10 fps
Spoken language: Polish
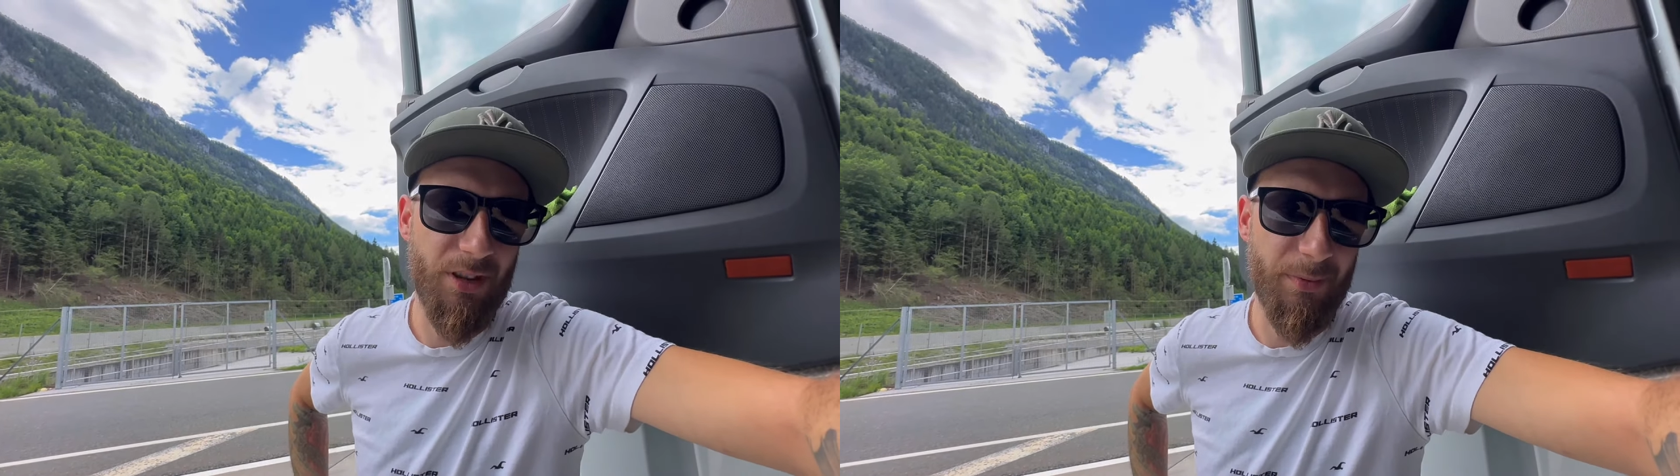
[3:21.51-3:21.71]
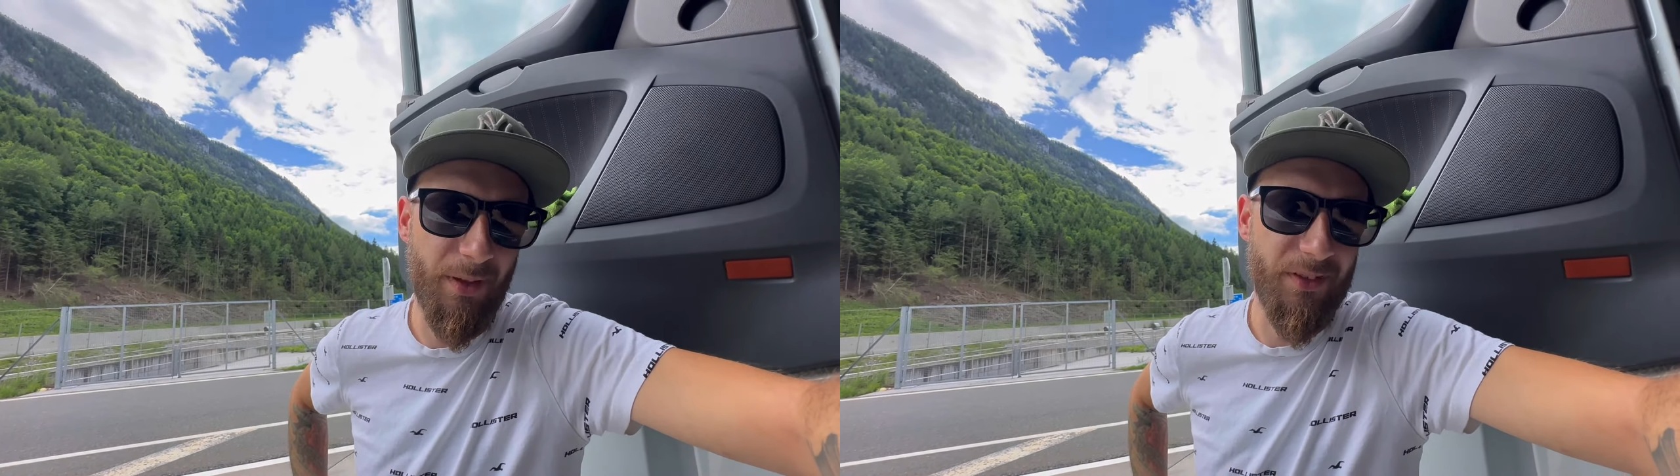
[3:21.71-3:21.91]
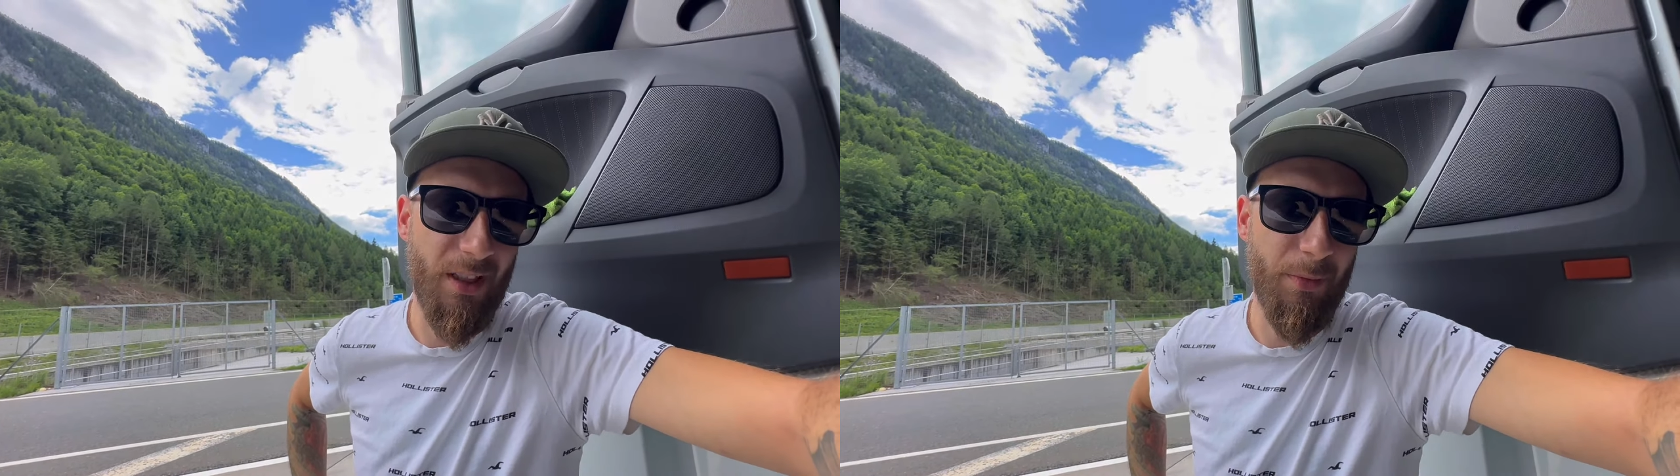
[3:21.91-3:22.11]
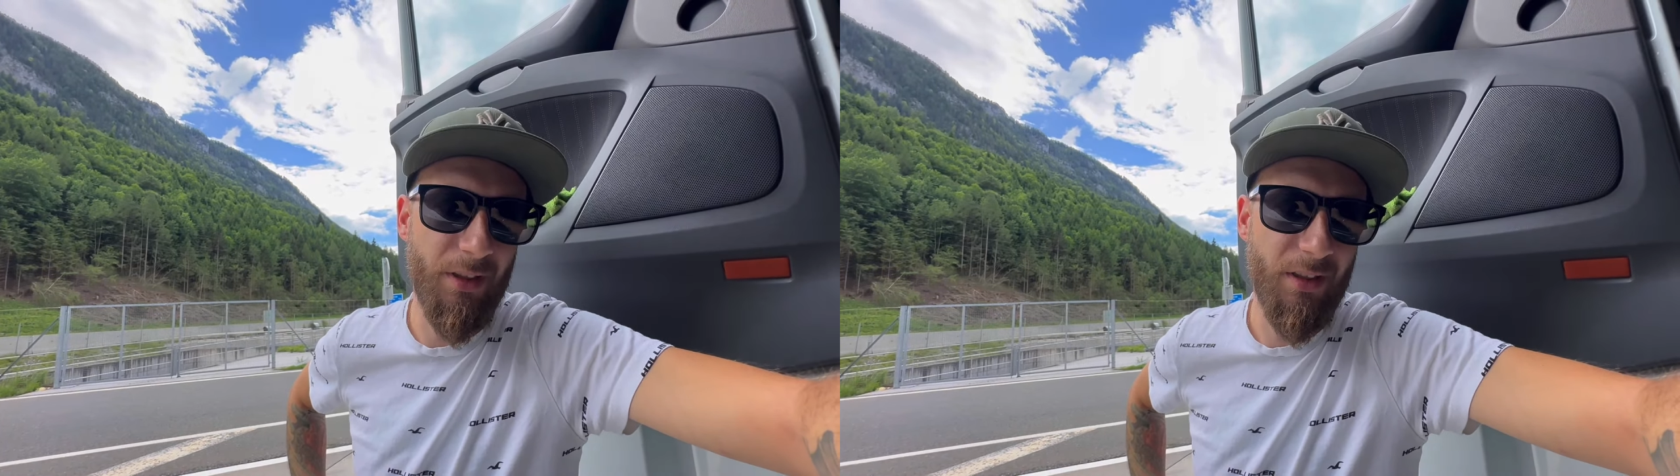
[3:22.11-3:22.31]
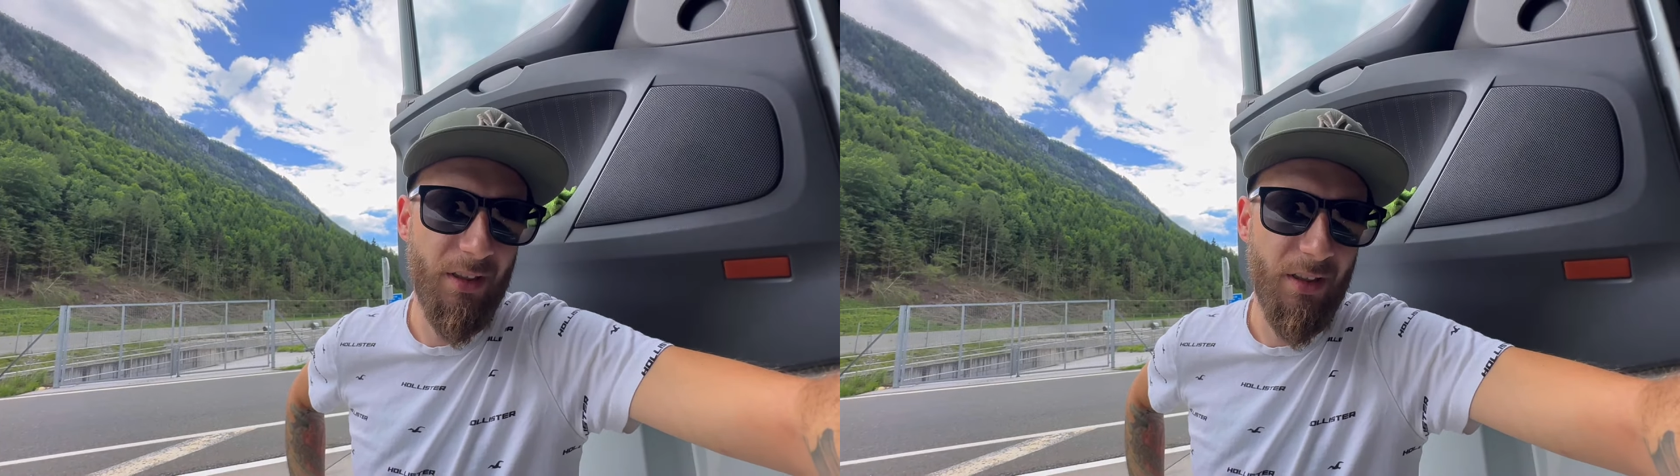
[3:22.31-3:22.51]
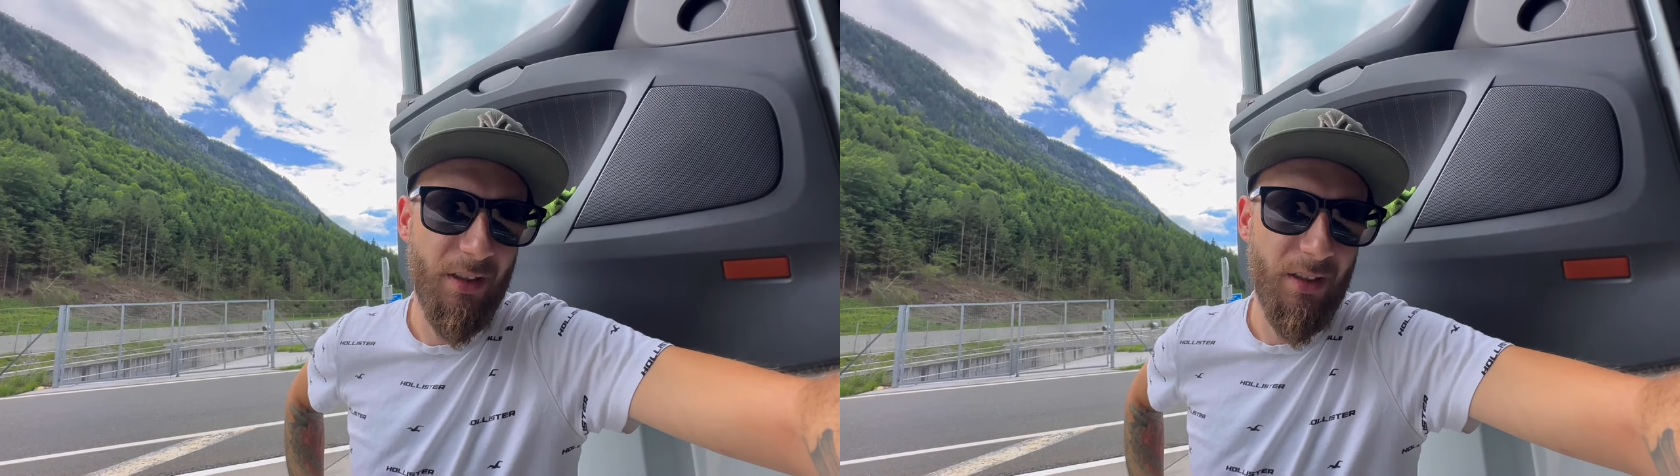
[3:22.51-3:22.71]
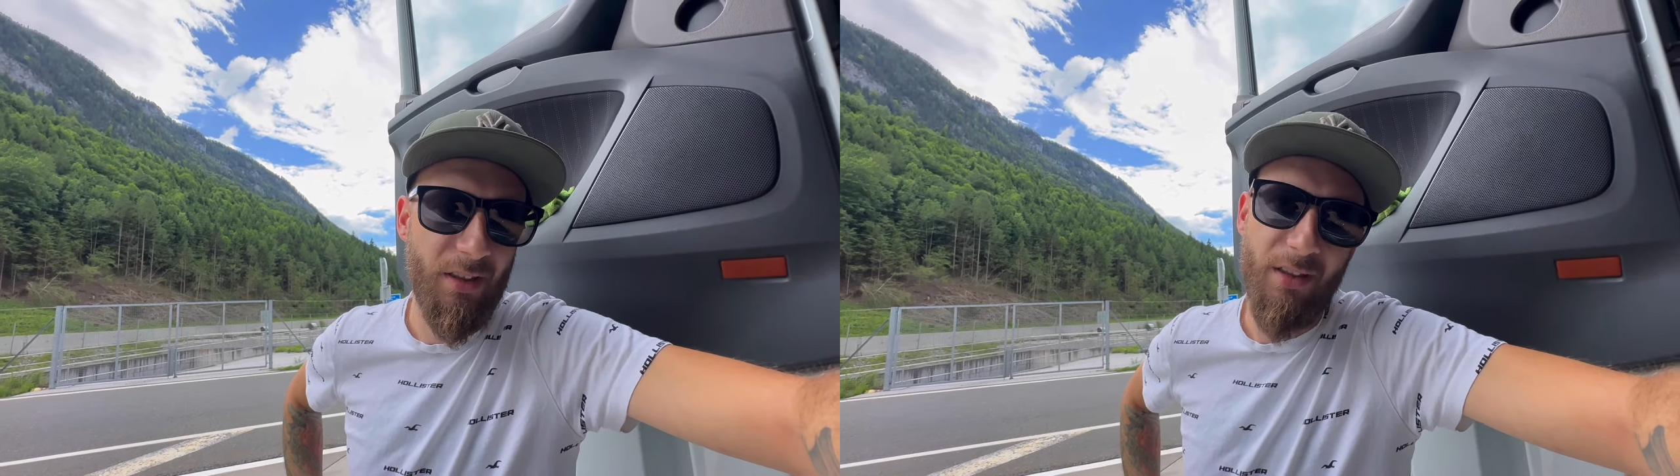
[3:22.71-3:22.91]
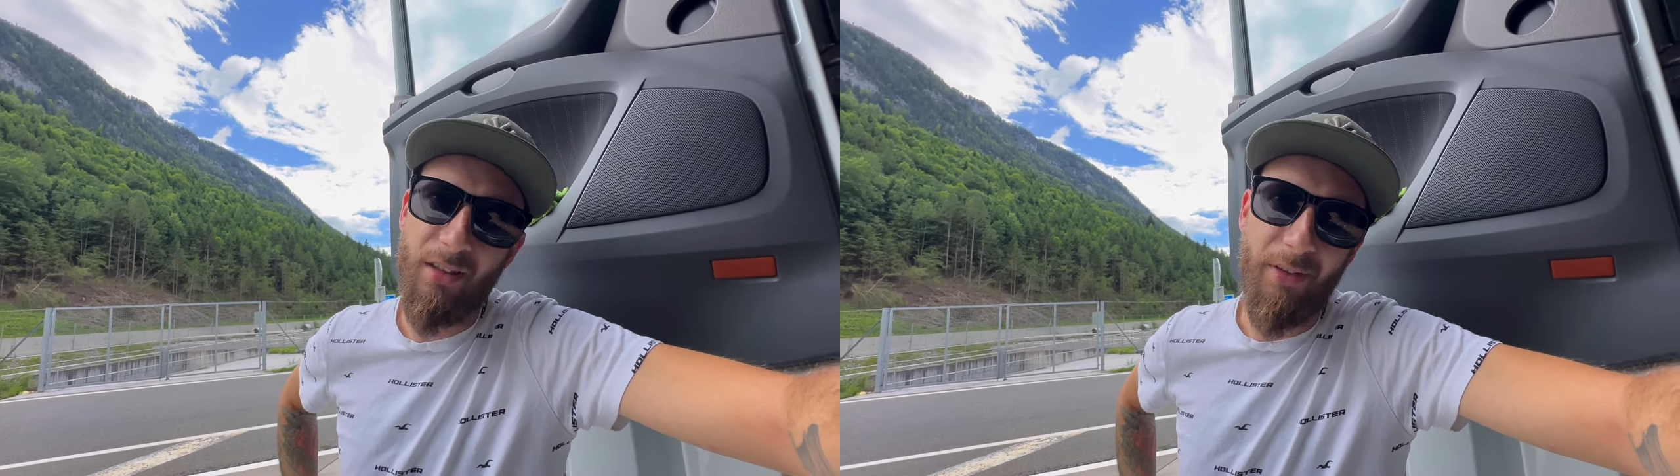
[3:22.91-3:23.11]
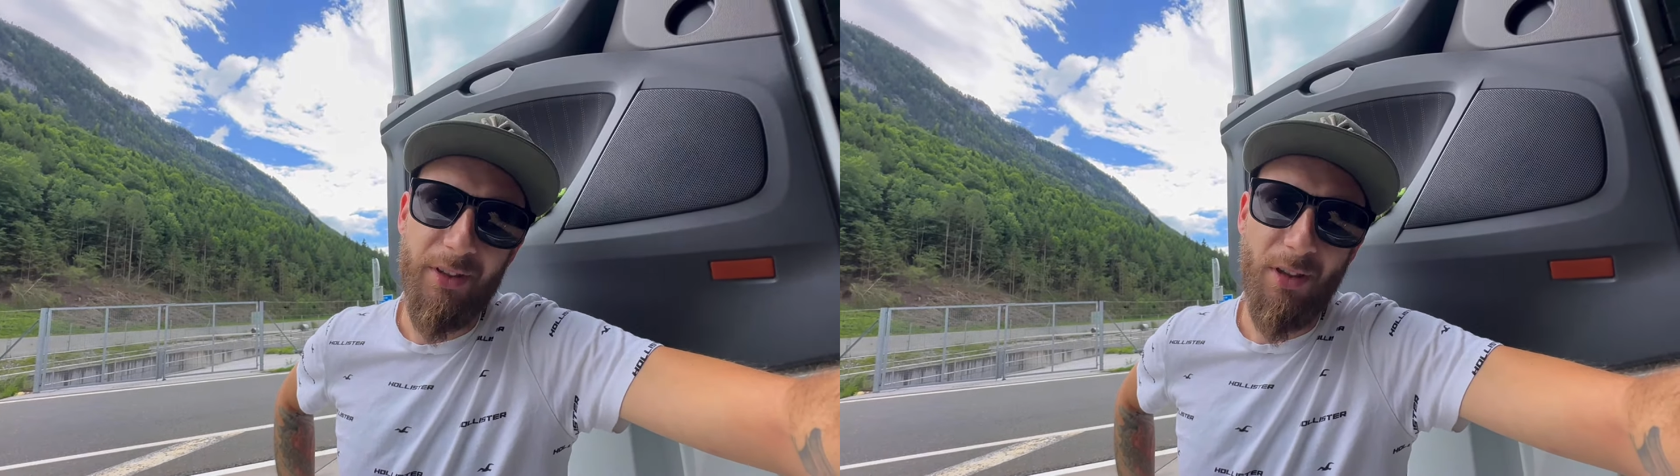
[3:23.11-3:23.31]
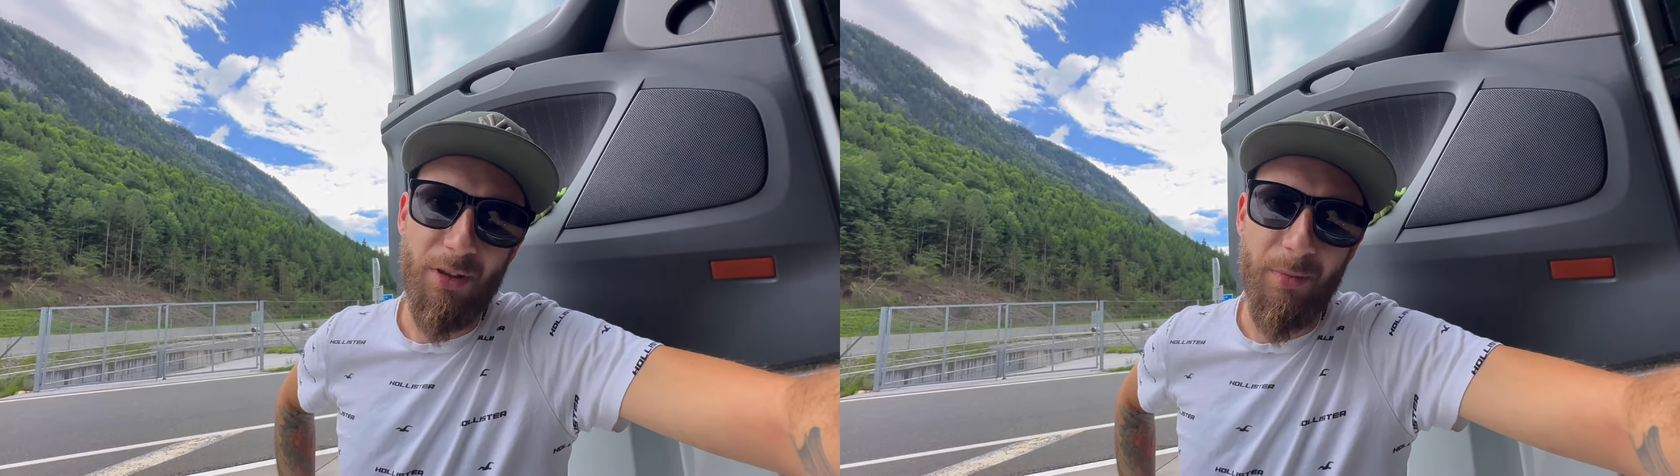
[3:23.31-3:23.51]
sprawdzamy. A
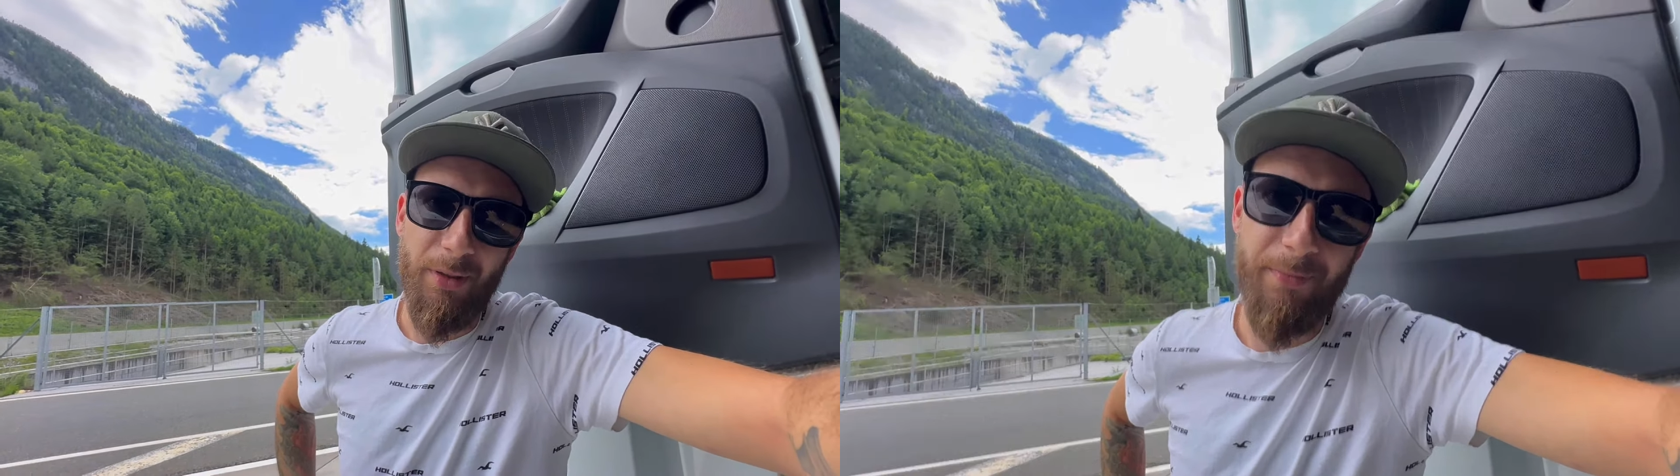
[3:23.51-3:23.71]
więc chodźmy.